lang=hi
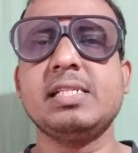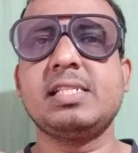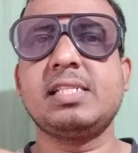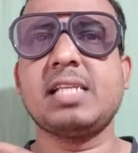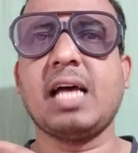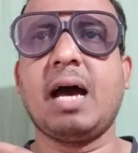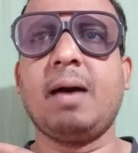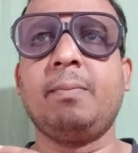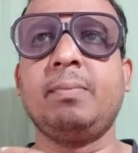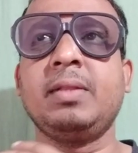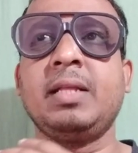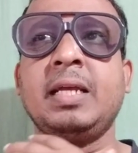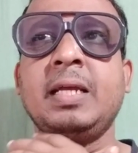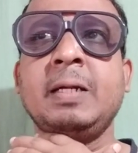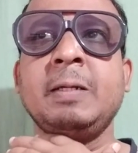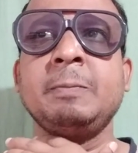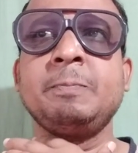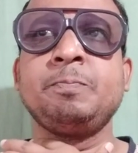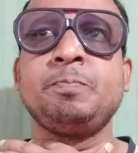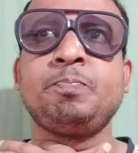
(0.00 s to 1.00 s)
सामने
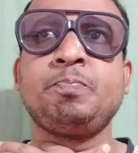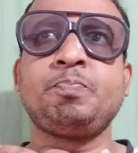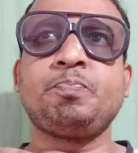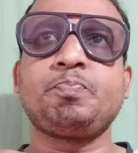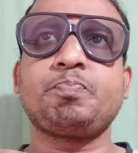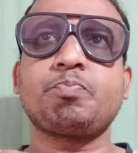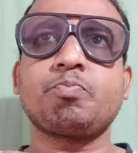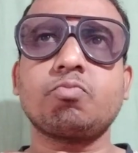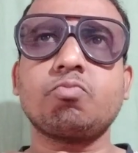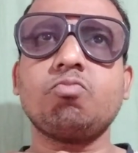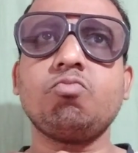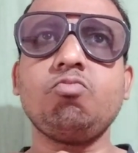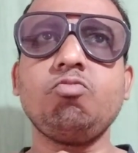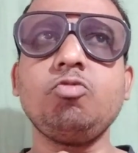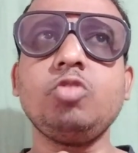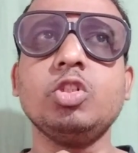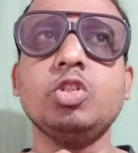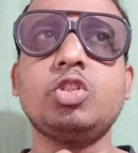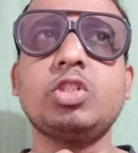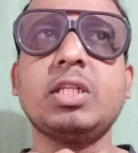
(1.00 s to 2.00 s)

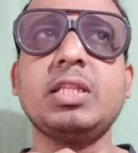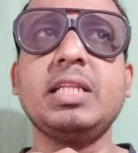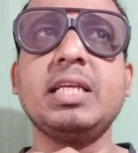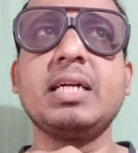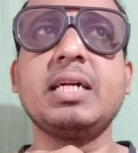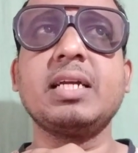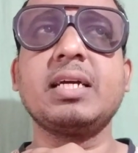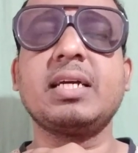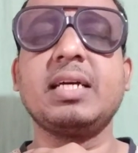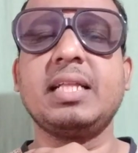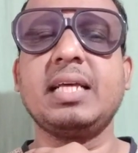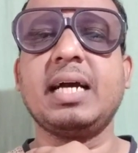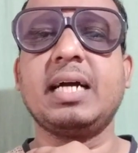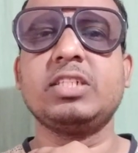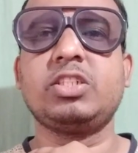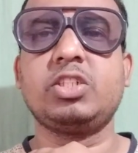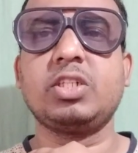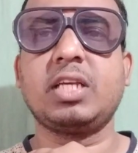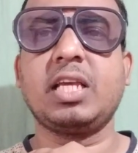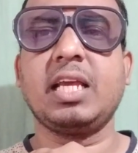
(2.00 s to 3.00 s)
चंडीगढ़ करे
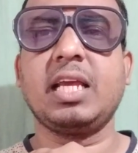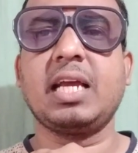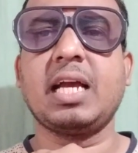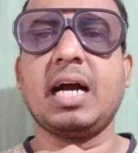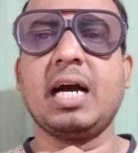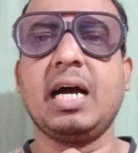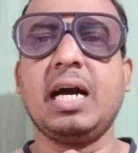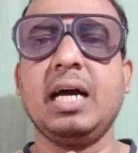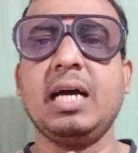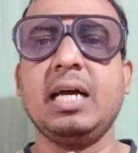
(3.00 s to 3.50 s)
आशिकी का